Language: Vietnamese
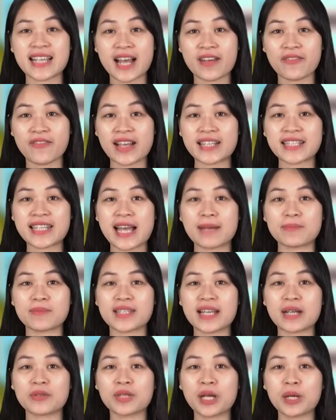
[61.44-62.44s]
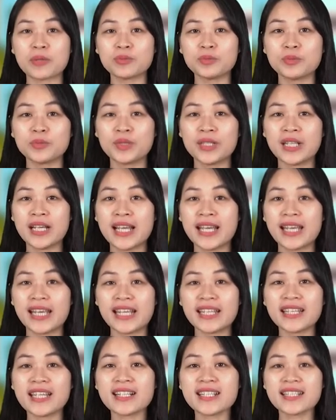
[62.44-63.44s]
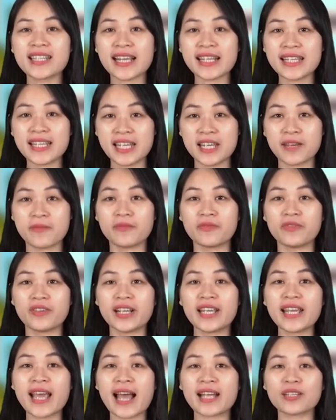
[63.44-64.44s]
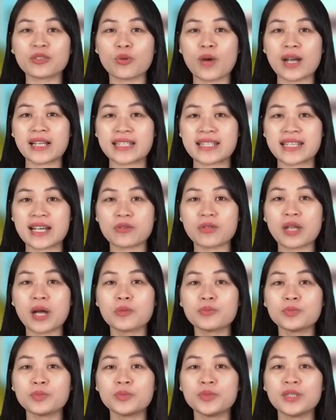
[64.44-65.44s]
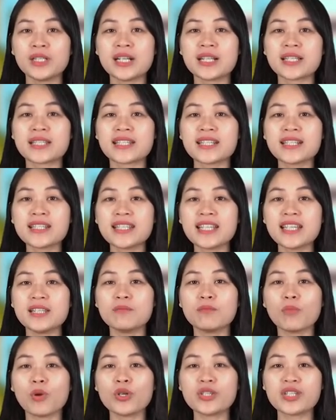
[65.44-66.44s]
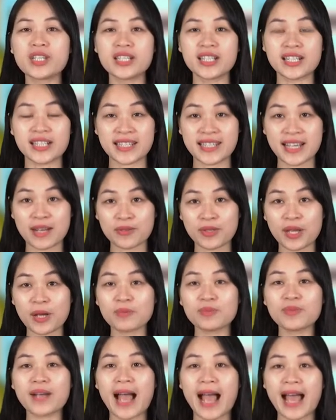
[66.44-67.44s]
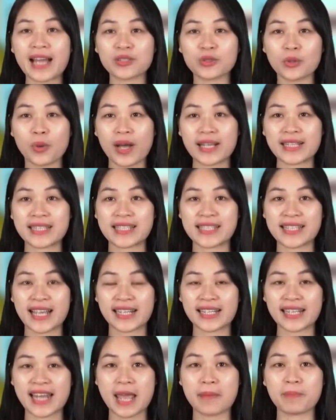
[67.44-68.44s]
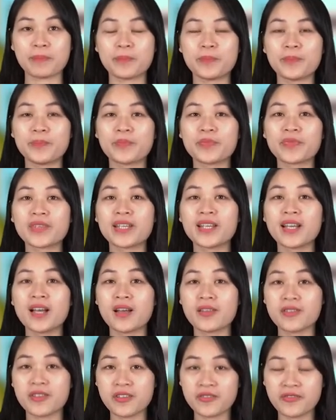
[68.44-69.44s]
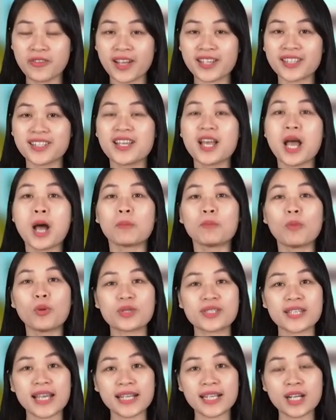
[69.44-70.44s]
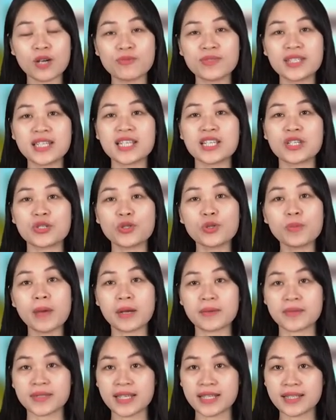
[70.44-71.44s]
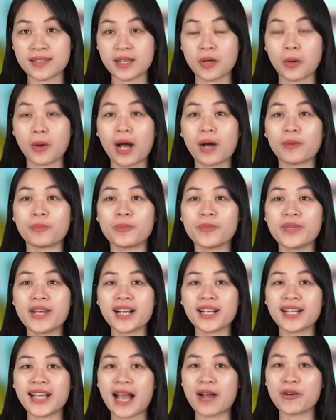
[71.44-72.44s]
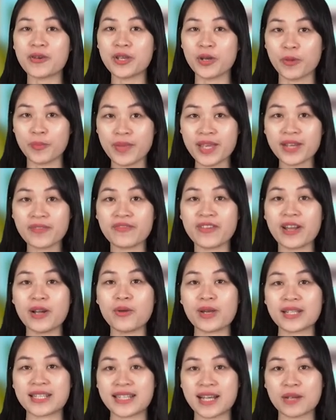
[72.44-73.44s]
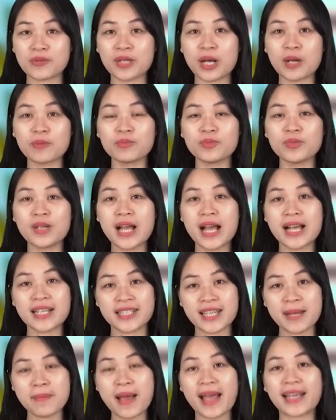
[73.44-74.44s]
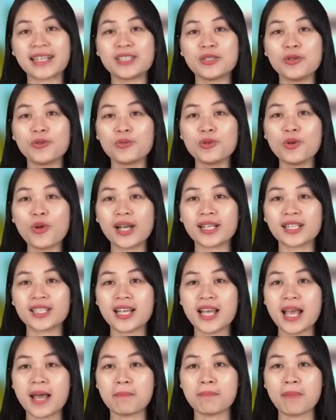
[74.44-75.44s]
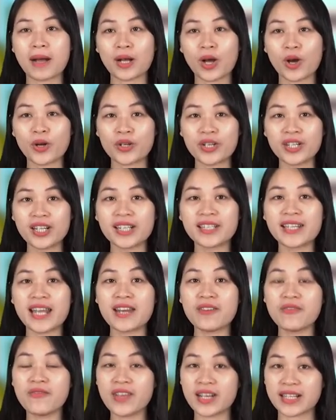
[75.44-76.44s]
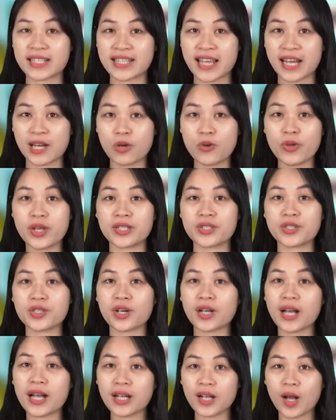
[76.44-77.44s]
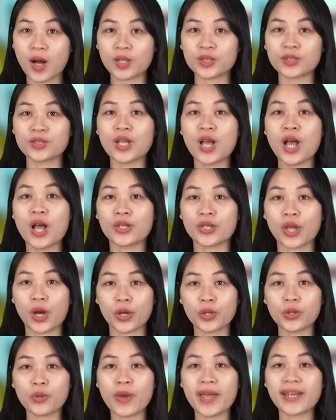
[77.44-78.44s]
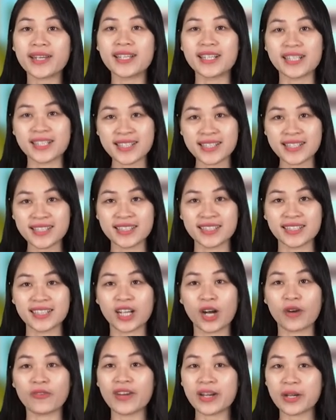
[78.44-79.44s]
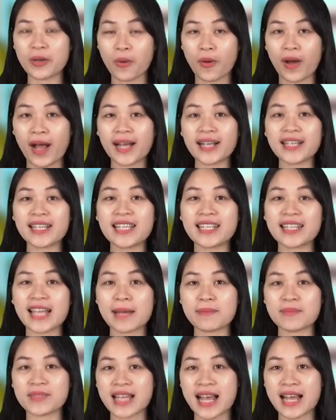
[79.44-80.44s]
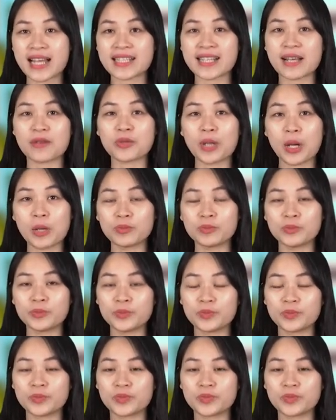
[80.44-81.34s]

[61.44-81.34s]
ra va chạm giao thông, ý thức trách nhiệm với an toàn giao thông, giữ gìn môi trường giao thông an toàn sạch đẹp. Như vậy, bộ sách không chỉ giúp học sinh tiểu học nâng cao hiểu biết về luật giao thông, chấp hành đúng luật mà còn hướng đến việc rèn luyện cho các con thói quen ứng xử có văn hóa khi tham gia giao thông.